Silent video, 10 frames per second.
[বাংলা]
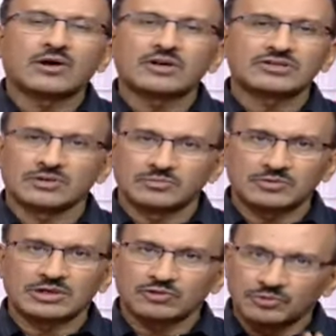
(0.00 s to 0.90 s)
হওয়ার
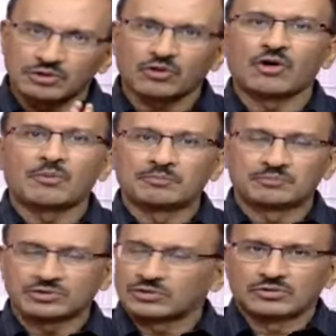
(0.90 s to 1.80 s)
সম্ভাবনা খুবই কম
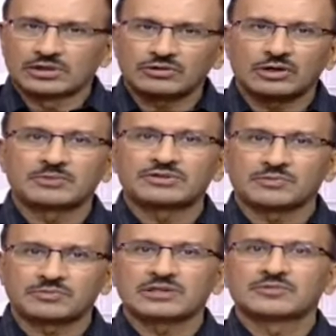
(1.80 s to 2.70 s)
হলে তো আমি
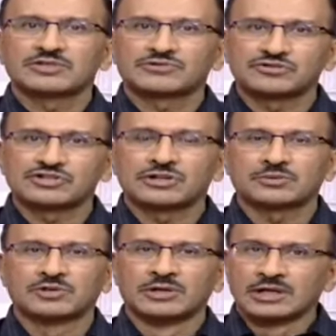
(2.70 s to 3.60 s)
সব থেকে বেশি খুশি
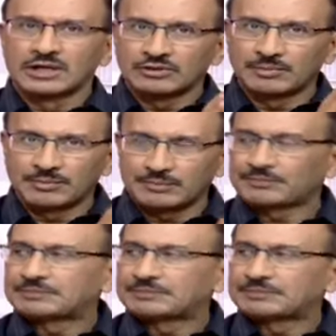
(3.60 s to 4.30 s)
হব মানে কোথাও হয়তো